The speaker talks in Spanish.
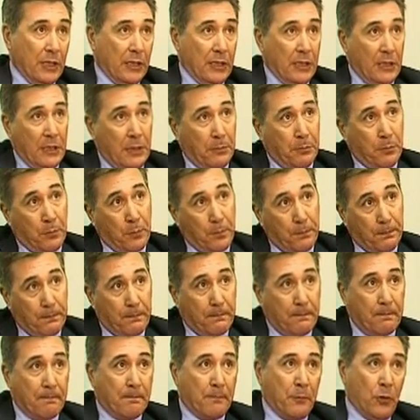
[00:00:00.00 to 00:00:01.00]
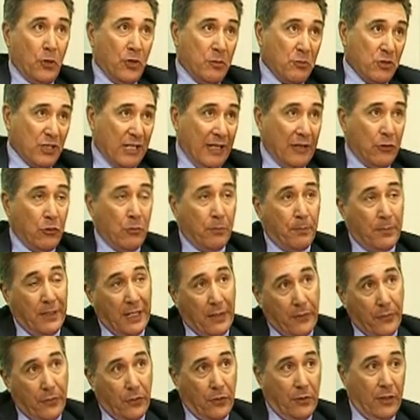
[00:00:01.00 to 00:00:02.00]
Eh, podemos hablar de un
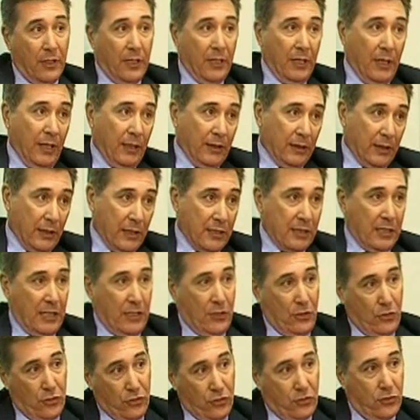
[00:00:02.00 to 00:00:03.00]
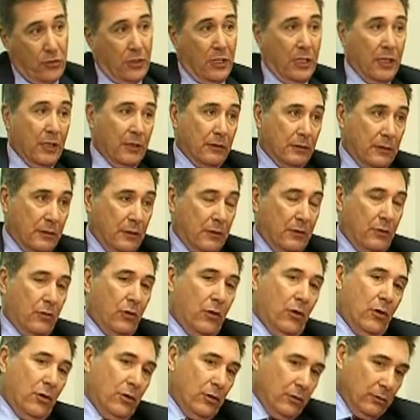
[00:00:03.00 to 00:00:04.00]
plazo de tres años. ¿eh?
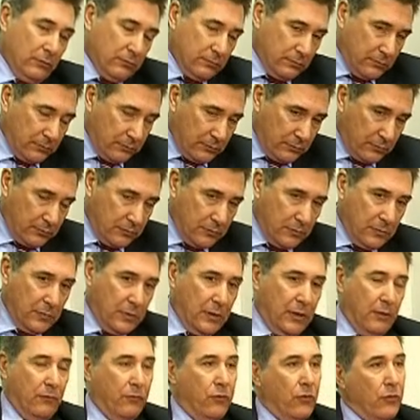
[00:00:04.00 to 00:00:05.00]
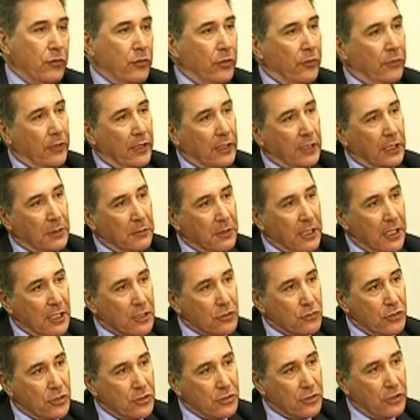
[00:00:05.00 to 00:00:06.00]
Luego, en función de
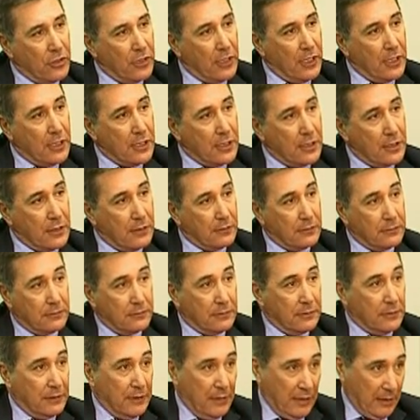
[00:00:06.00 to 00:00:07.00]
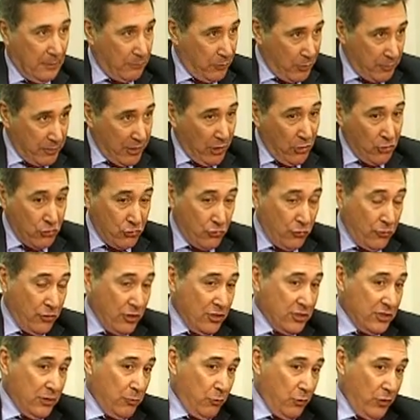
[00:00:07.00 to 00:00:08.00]
determinadas cuestiones de la propia
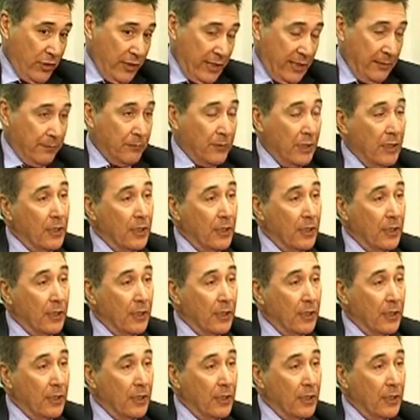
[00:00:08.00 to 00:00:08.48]
construcción, se puede,